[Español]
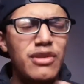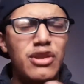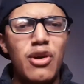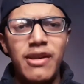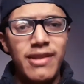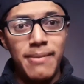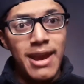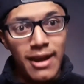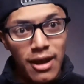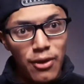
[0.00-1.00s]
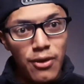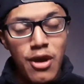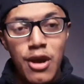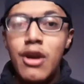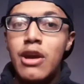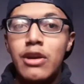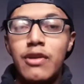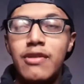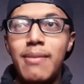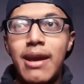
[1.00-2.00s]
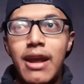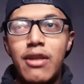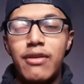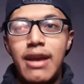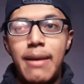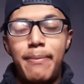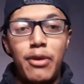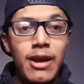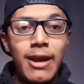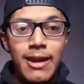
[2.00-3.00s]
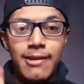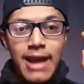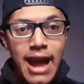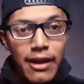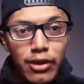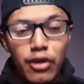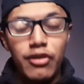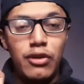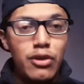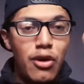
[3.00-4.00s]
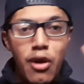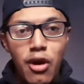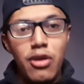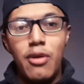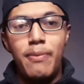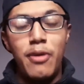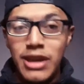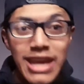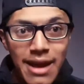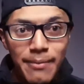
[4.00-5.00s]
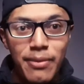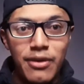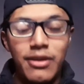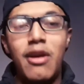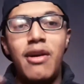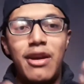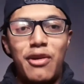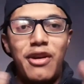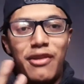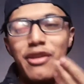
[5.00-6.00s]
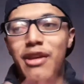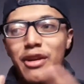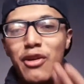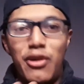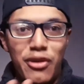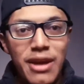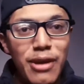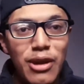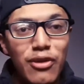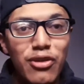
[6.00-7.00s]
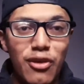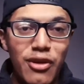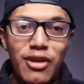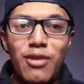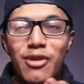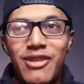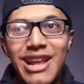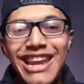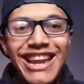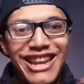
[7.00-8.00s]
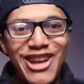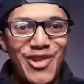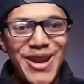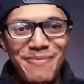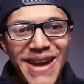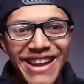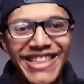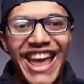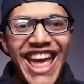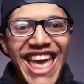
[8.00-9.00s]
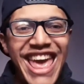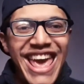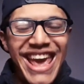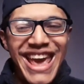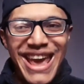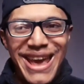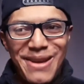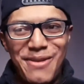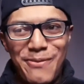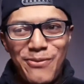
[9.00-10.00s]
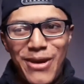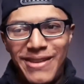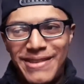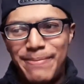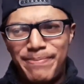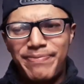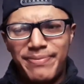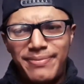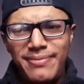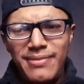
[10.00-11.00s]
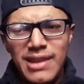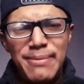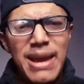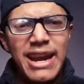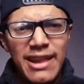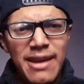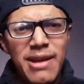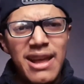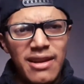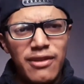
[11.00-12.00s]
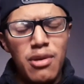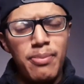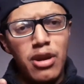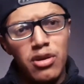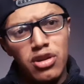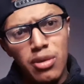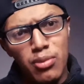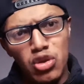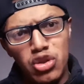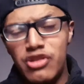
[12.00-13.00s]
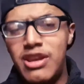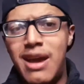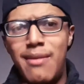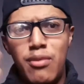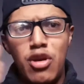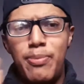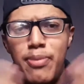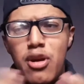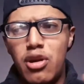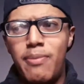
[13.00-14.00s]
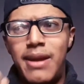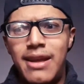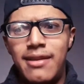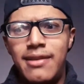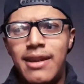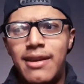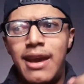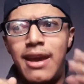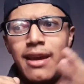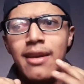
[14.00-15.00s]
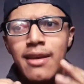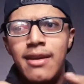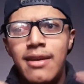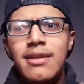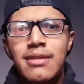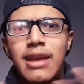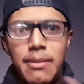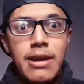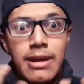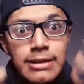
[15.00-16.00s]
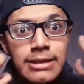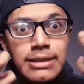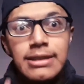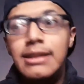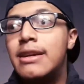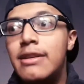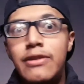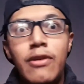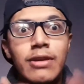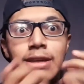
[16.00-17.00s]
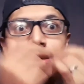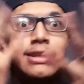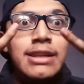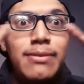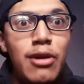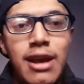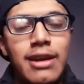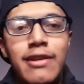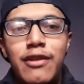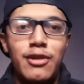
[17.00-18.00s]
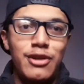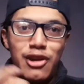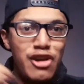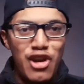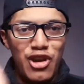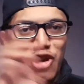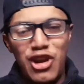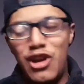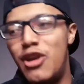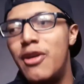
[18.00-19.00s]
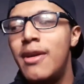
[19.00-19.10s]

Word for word: no es de mi agrado no es de mi agrado, o sea, ponen en las antros y todo, ponían, porque ahora con esto del coronavirus no hay cómo salir a ninguna parte. Eh, y pues me agradaba la canción, pero no mucho, o sea, muy poco para decir que, que me agrada la canción, que amo la canción, no, no, no, no, no, no.